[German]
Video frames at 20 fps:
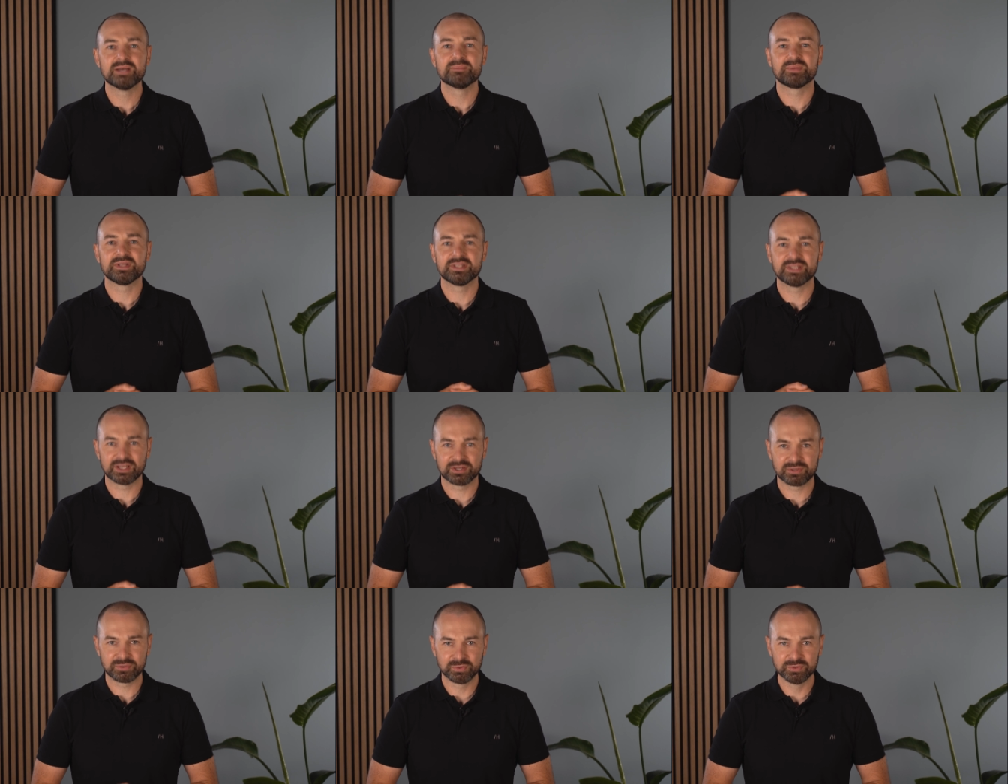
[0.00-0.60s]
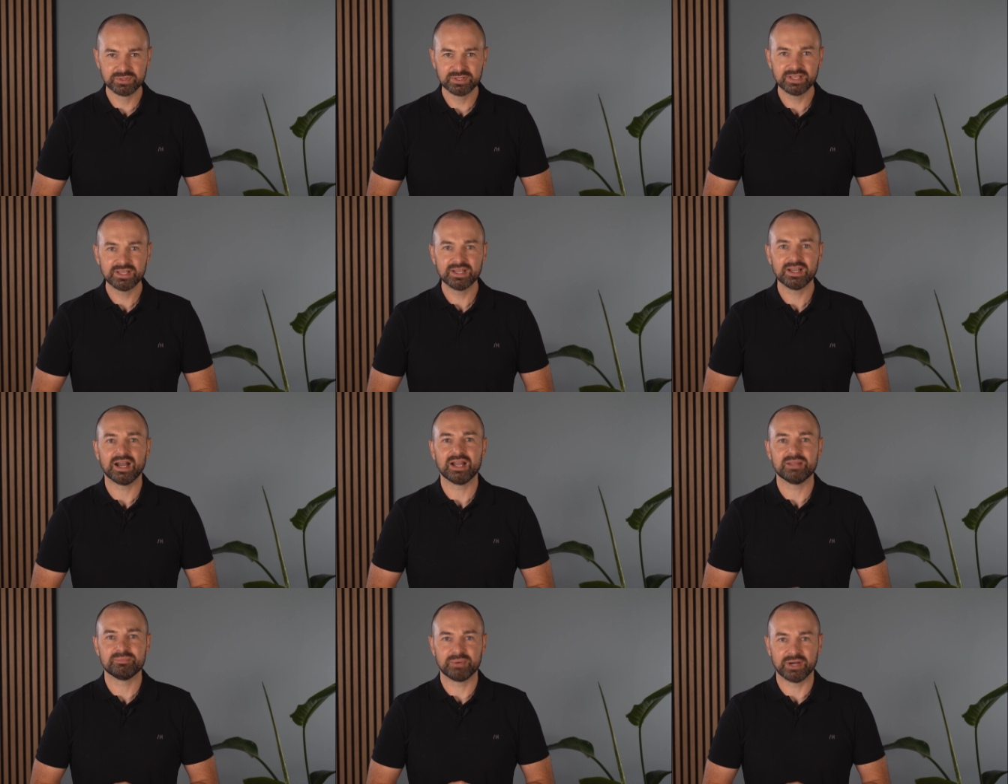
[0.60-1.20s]
bringt der Kunde
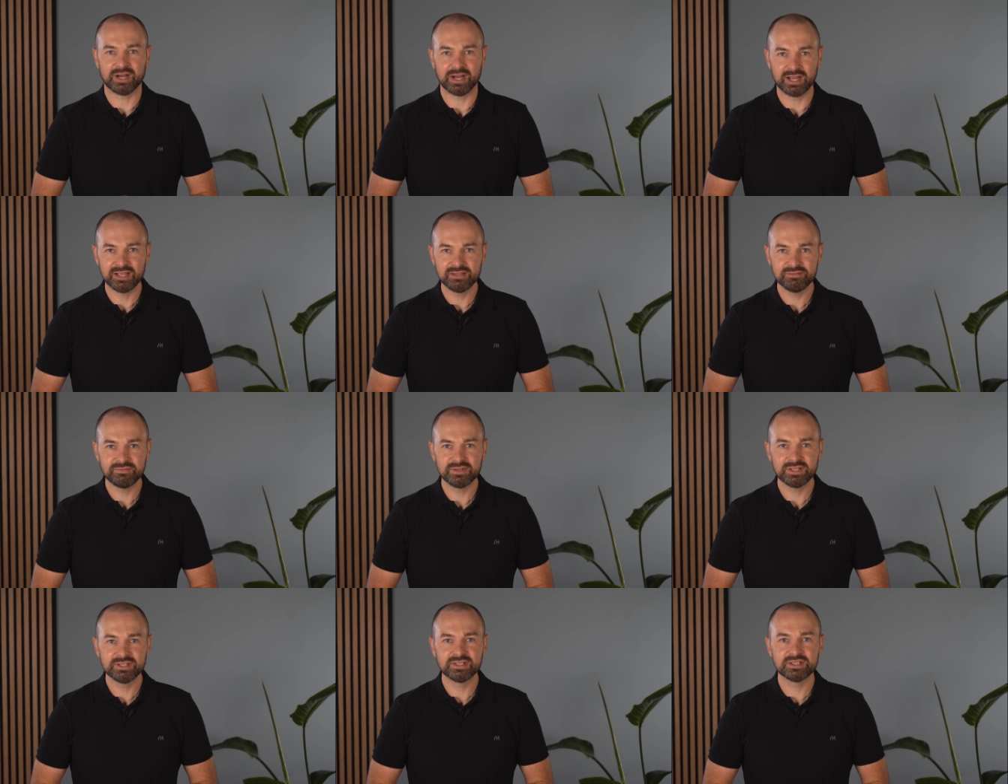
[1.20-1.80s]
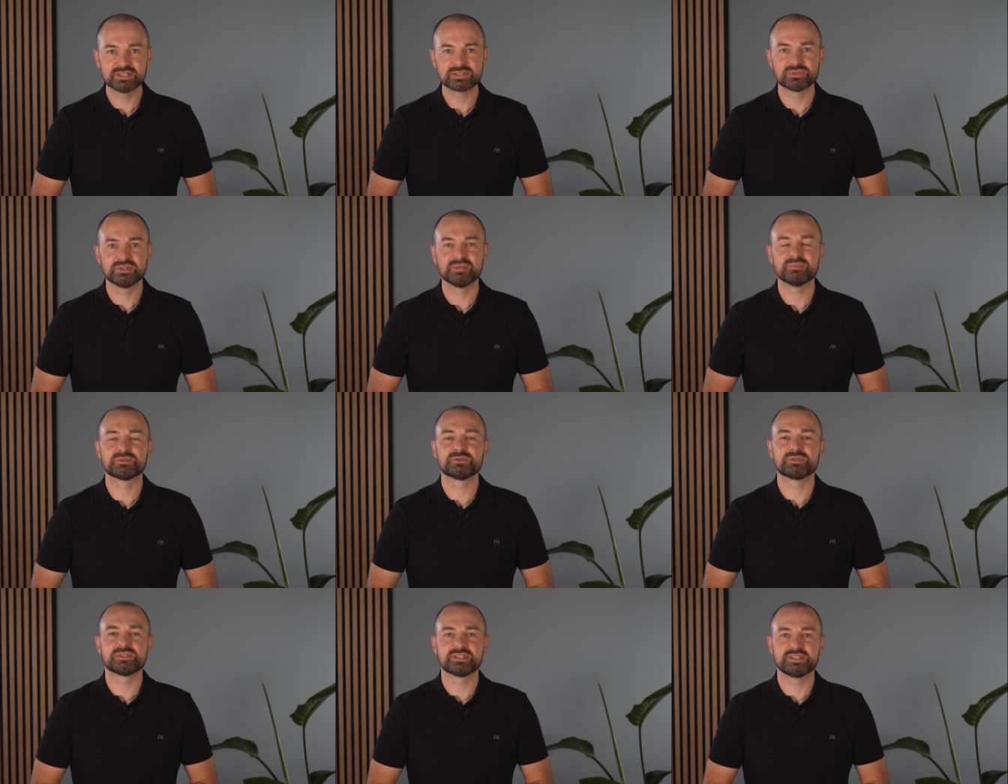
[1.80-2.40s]
ein paar Einwände zu dem
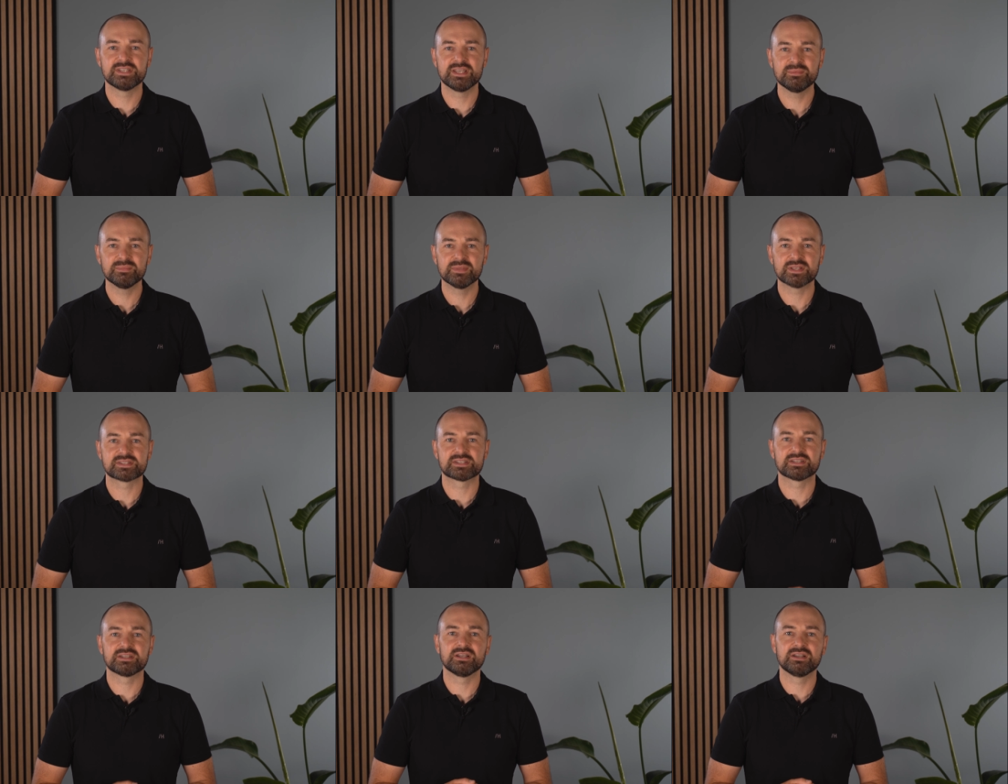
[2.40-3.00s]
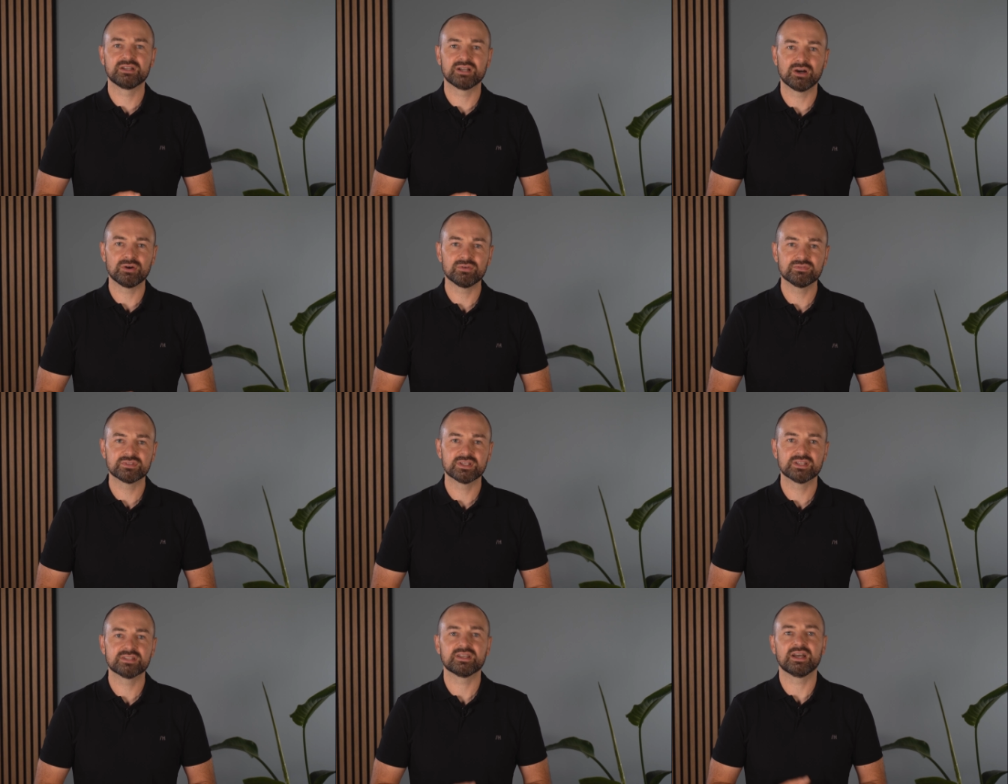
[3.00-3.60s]
System, das er
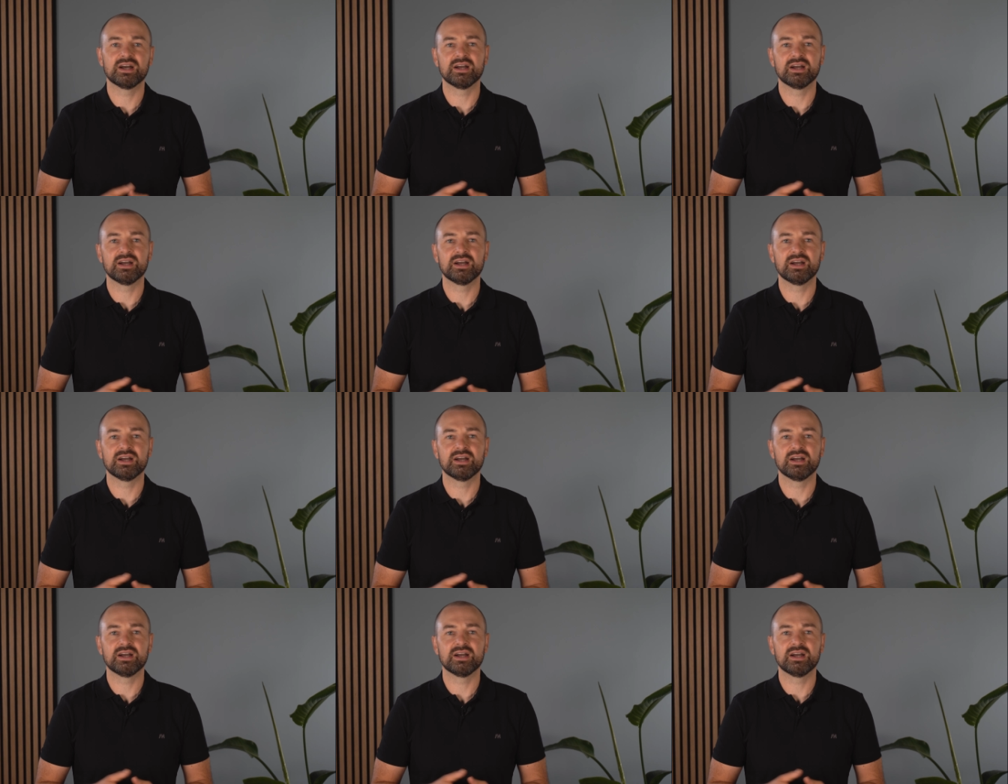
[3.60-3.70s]
gekauft hat,